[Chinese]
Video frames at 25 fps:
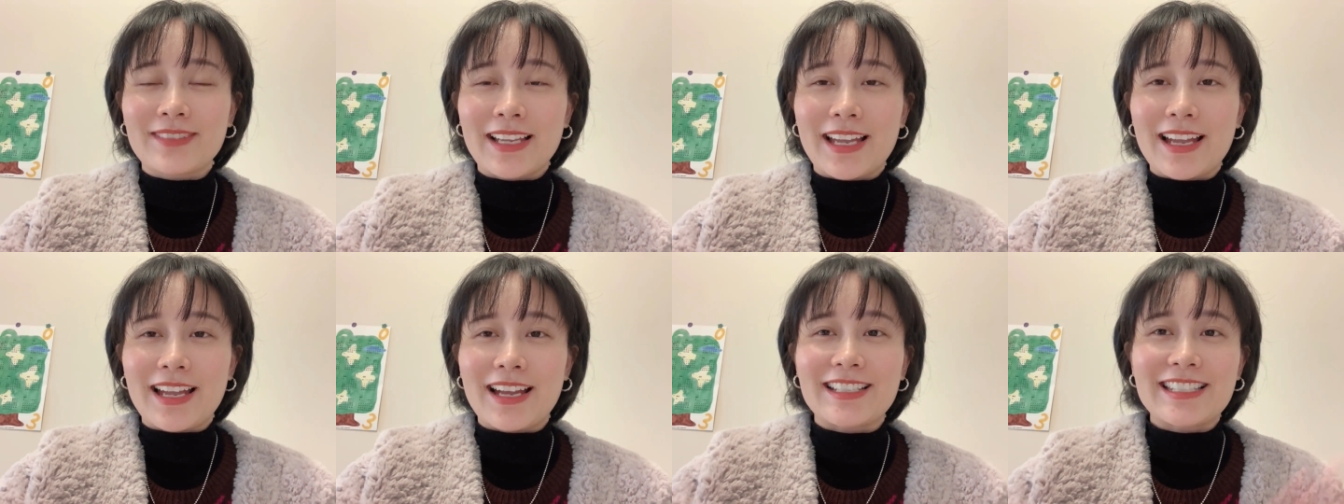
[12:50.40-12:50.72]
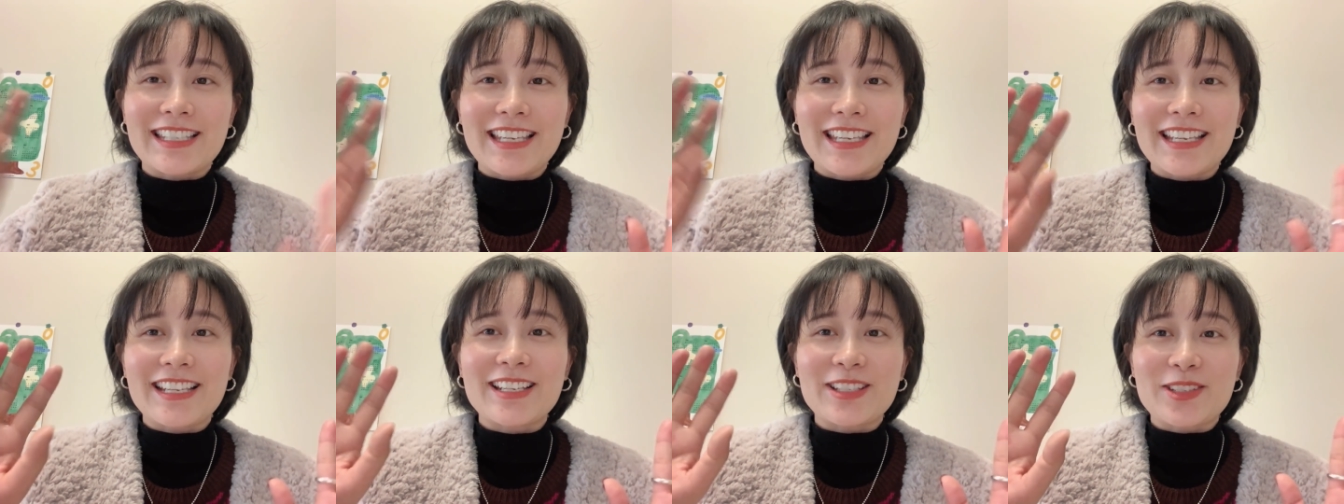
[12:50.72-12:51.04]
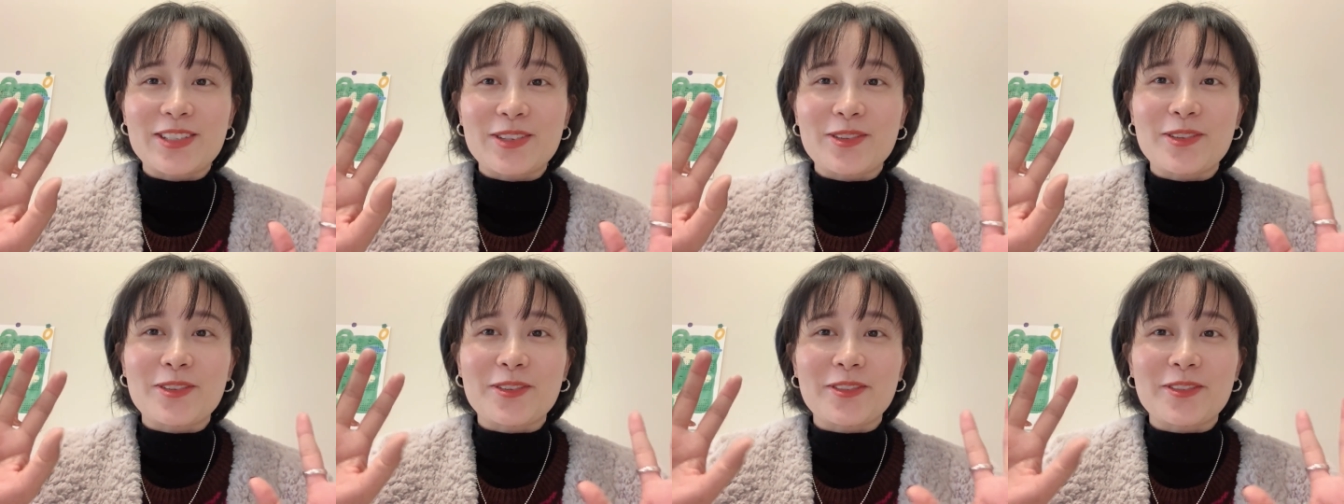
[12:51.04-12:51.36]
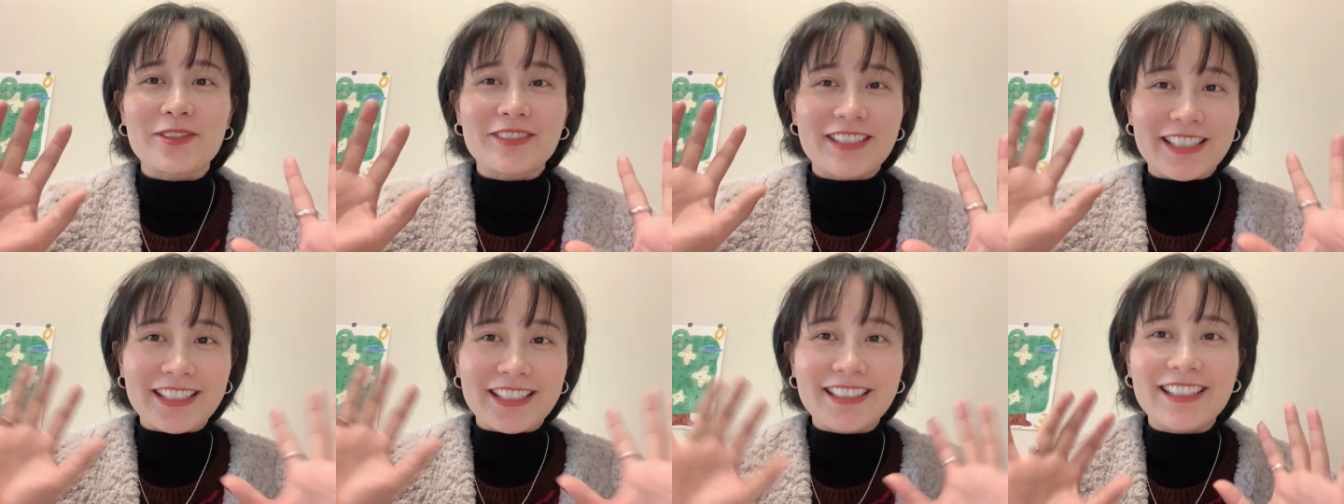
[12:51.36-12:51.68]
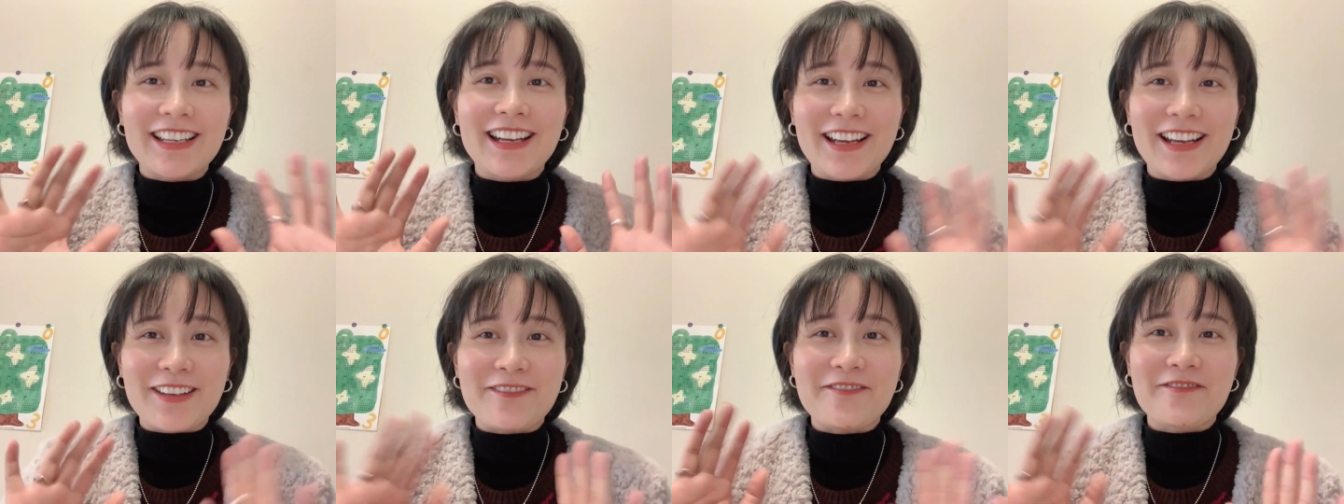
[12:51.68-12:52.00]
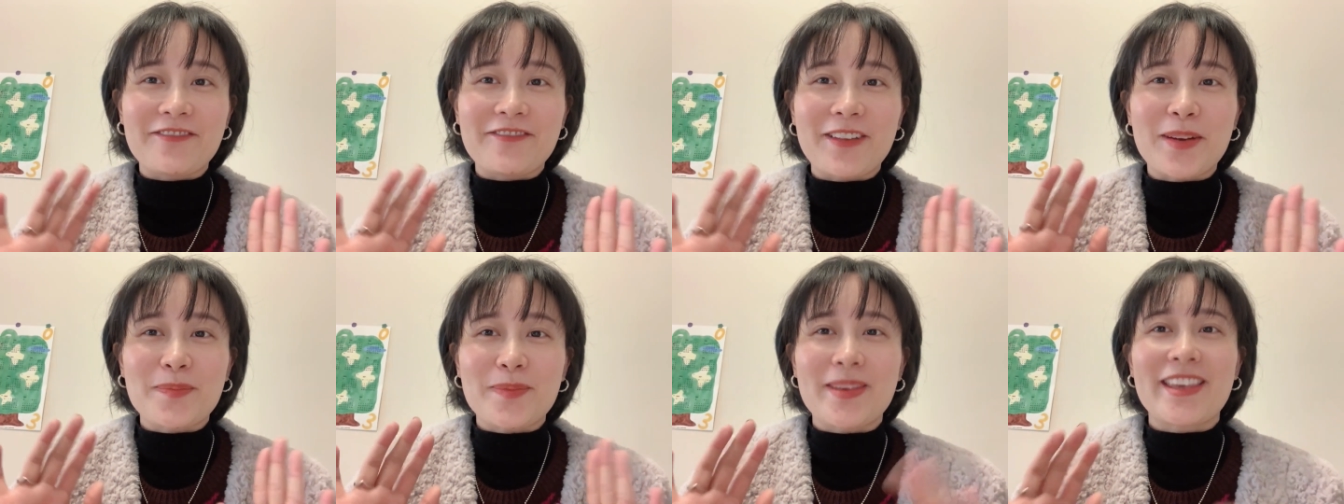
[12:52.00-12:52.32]
啊，这个就真的很
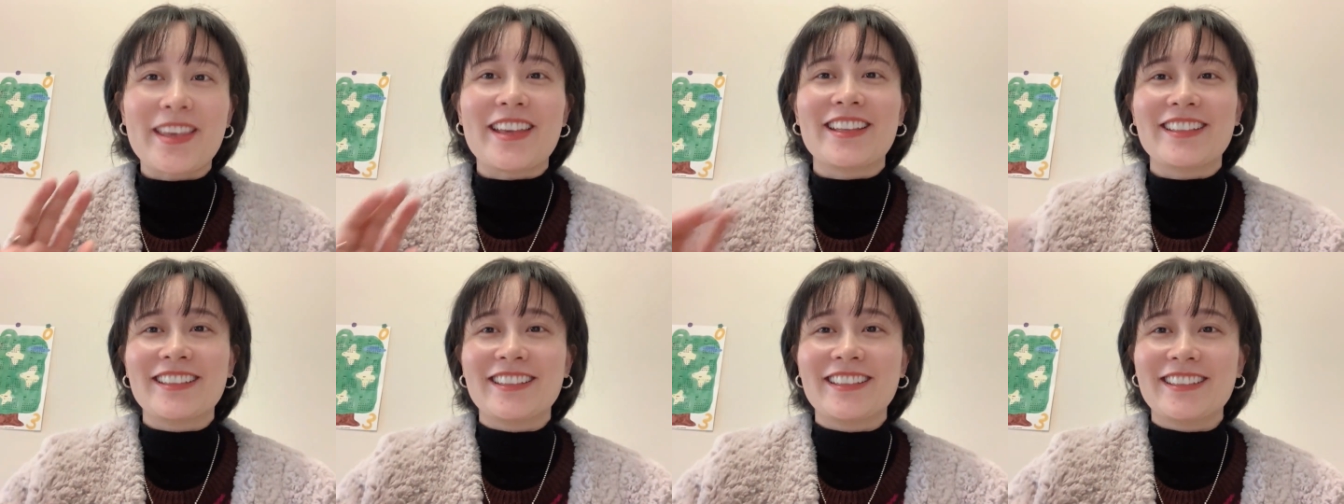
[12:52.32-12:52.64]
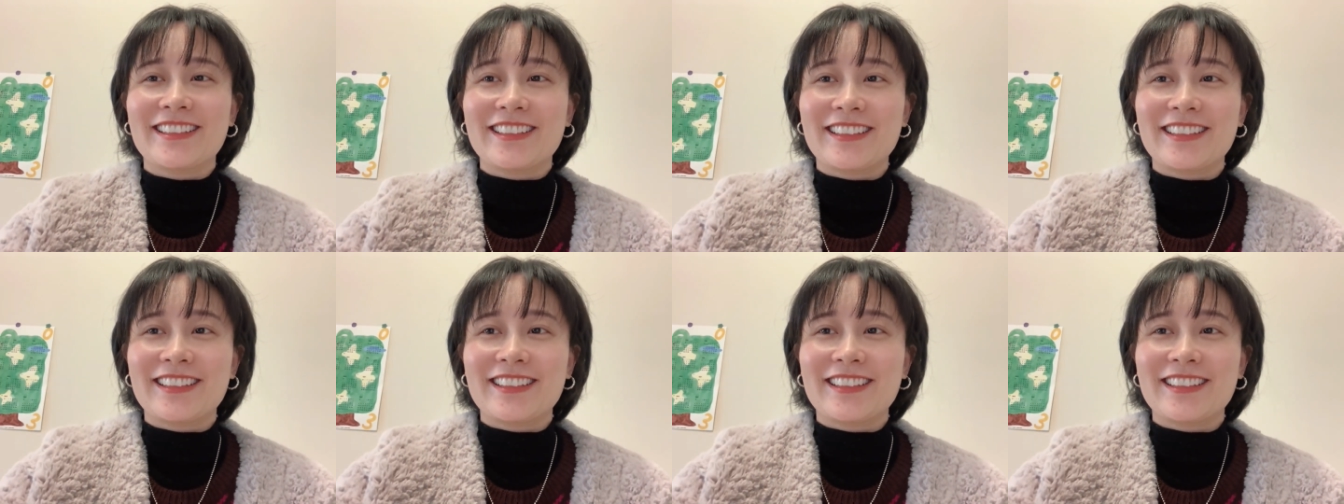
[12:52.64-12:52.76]
方便。